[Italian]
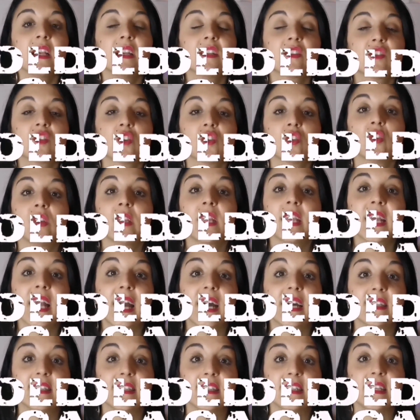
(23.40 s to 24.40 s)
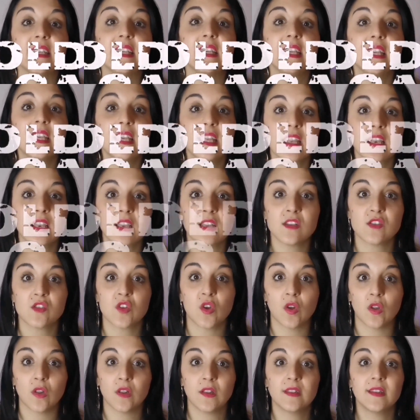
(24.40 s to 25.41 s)
che sono dei casi
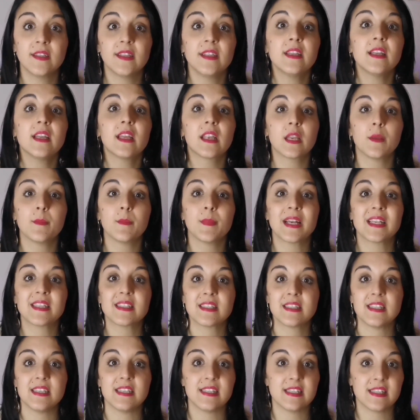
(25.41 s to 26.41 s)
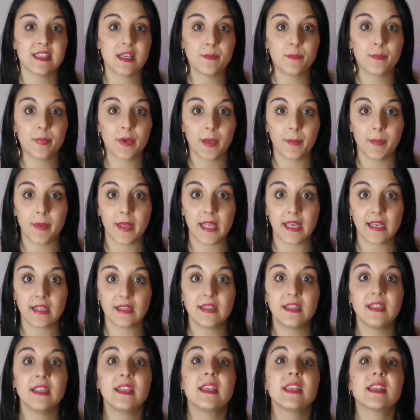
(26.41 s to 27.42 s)
irrisolti, rimasti sempre
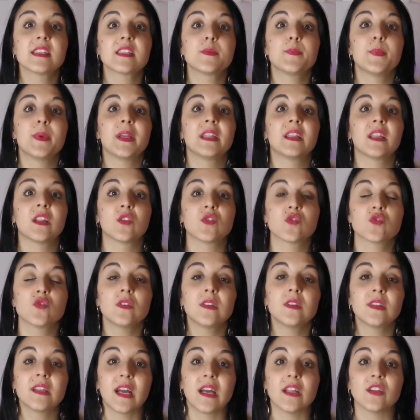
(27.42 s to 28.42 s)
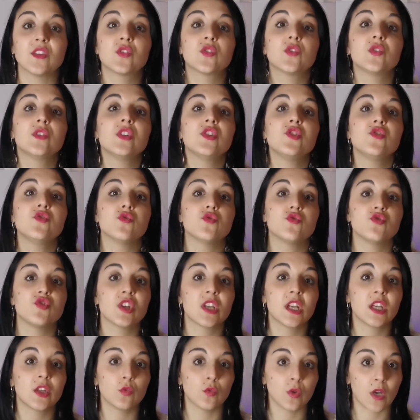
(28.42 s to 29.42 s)
aperti, che aspettano soltanto di
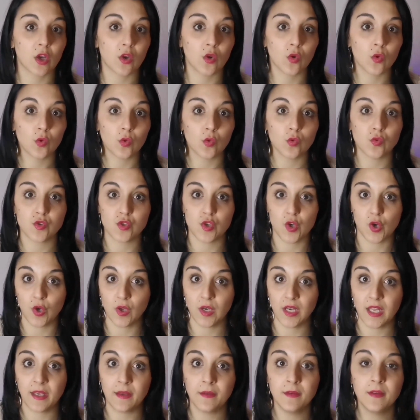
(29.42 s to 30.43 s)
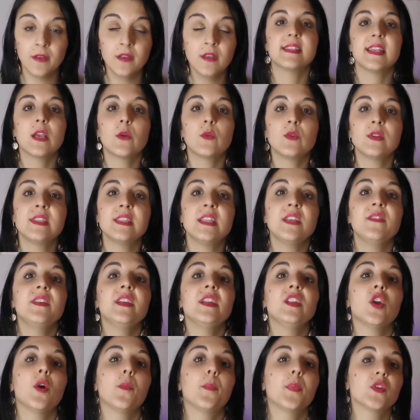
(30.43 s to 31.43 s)
giungere ad una conclusione. Se questi
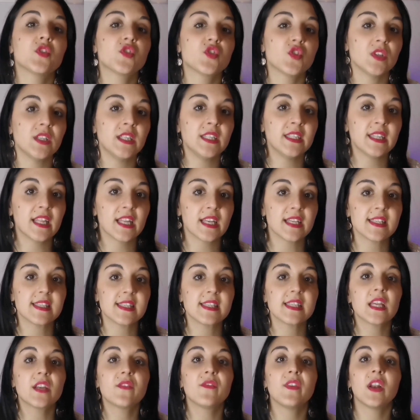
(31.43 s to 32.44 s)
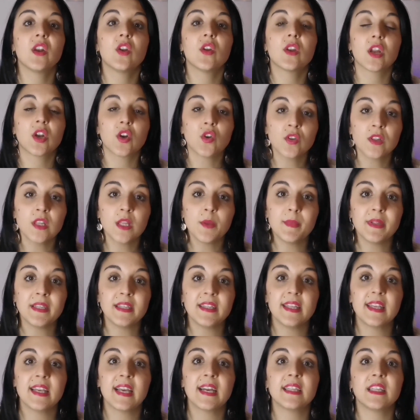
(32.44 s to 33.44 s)
video possono interessarvi, allora non
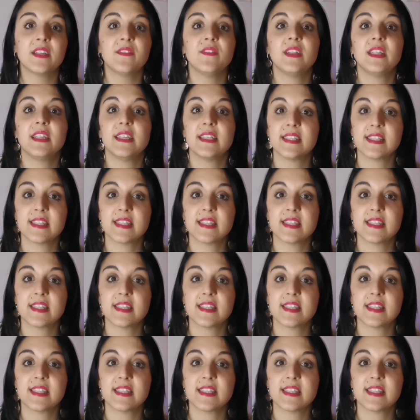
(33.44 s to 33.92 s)
dimenticatevi di